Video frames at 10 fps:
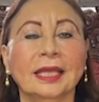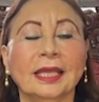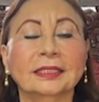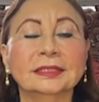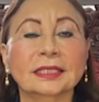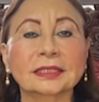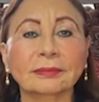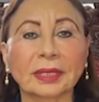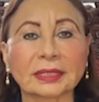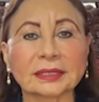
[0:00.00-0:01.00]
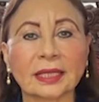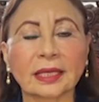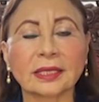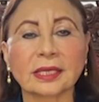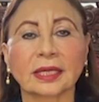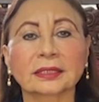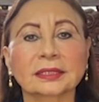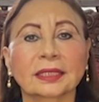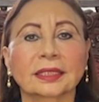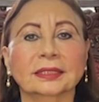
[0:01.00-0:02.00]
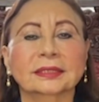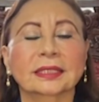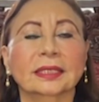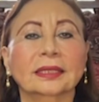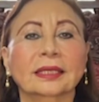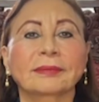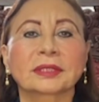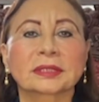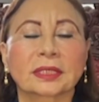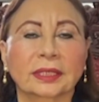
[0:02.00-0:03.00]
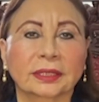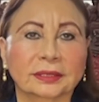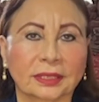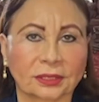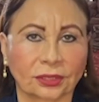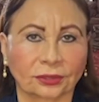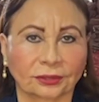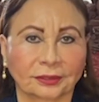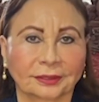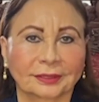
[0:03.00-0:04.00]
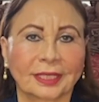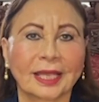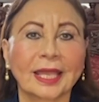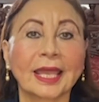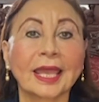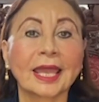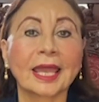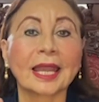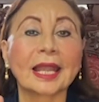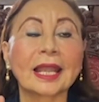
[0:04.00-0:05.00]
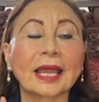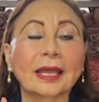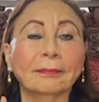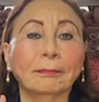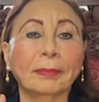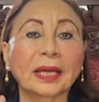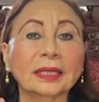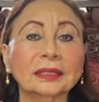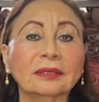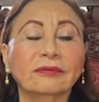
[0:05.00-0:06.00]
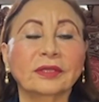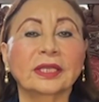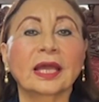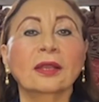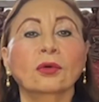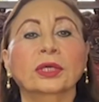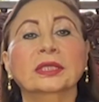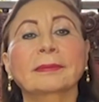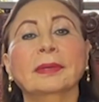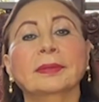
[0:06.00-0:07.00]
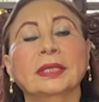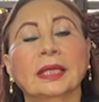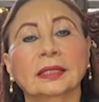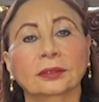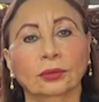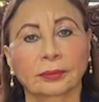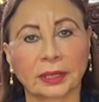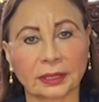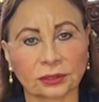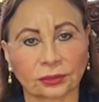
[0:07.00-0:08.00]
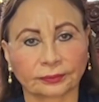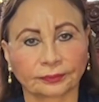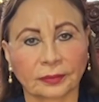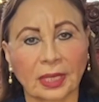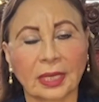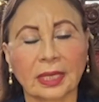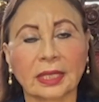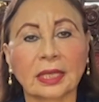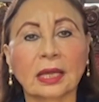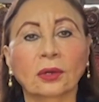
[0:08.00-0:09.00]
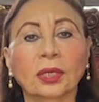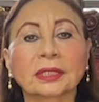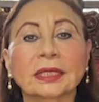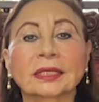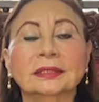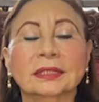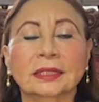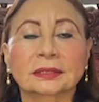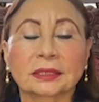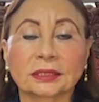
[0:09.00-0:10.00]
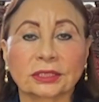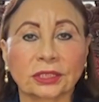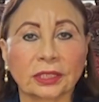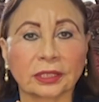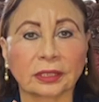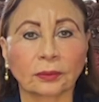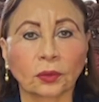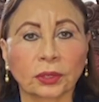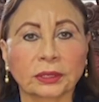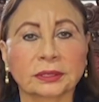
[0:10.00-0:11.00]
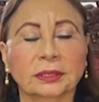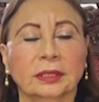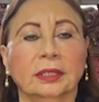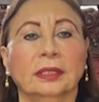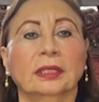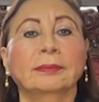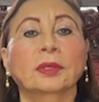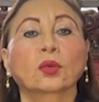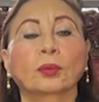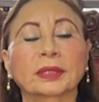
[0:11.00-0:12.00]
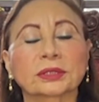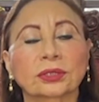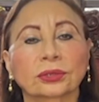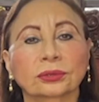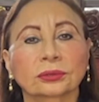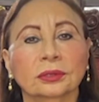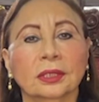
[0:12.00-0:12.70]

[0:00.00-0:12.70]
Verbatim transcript: Estás embarazada y llegaste al tercer trimestre de gestación. La parte final o etapa final de tu embarazo. Y ahora estás llena de temores, de preocupación